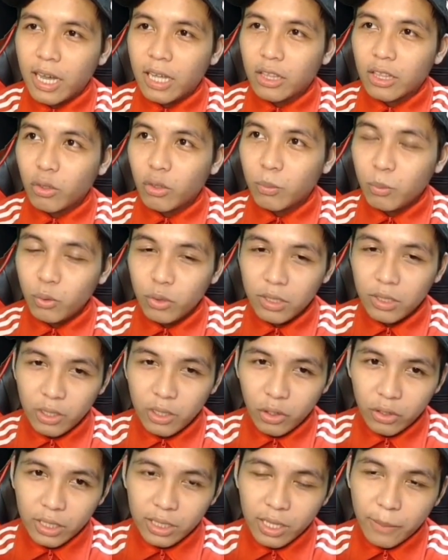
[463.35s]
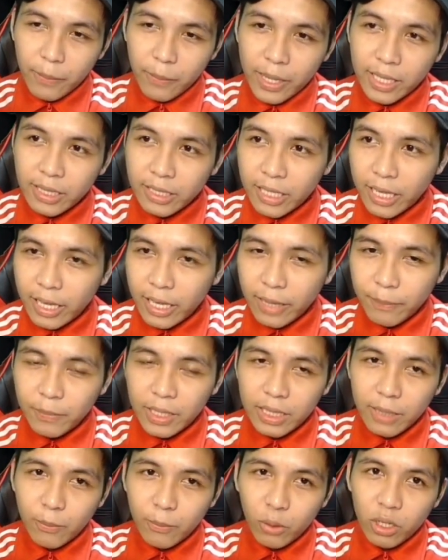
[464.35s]
ataupun kalau kita main
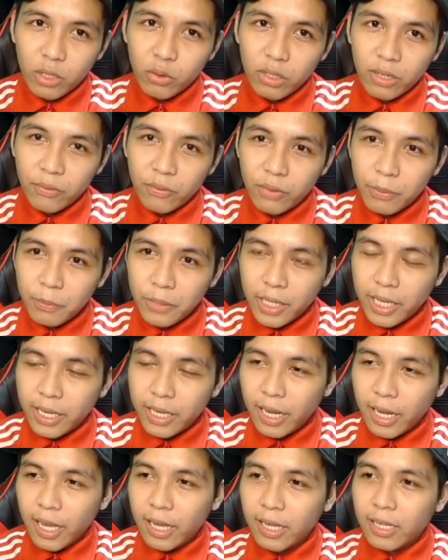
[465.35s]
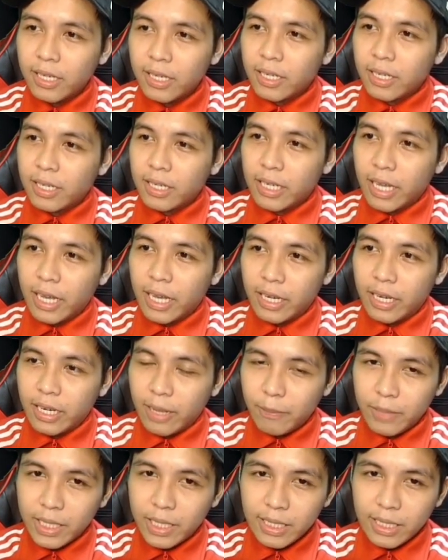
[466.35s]
game kita boleh guna VPN lah
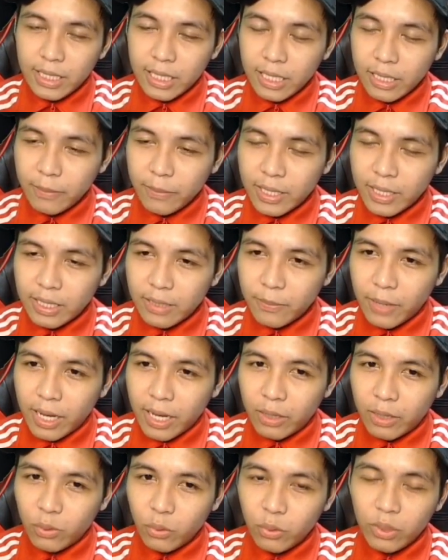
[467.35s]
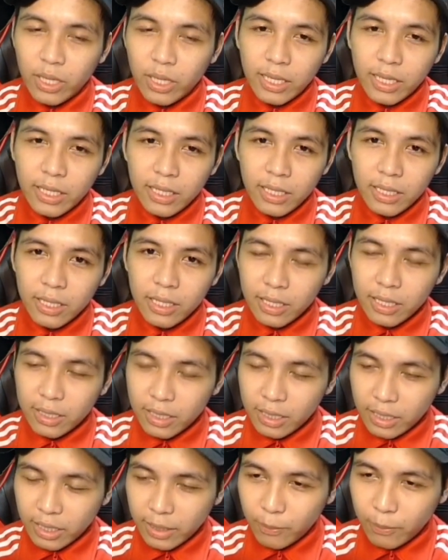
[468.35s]
dan aplikasi ini masih baru jadi
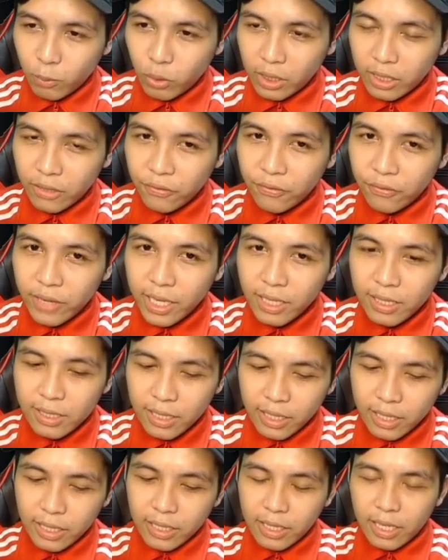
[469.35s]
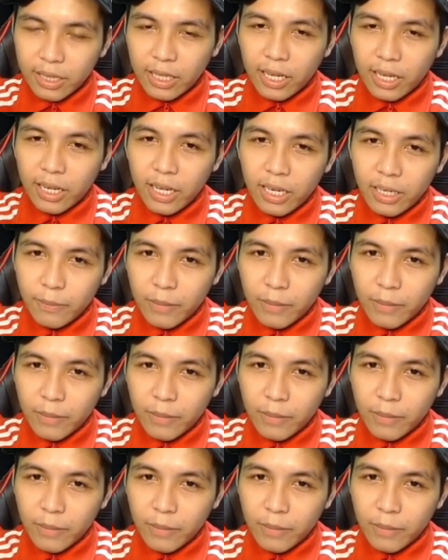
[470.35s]
dia buat event sehingga tanggal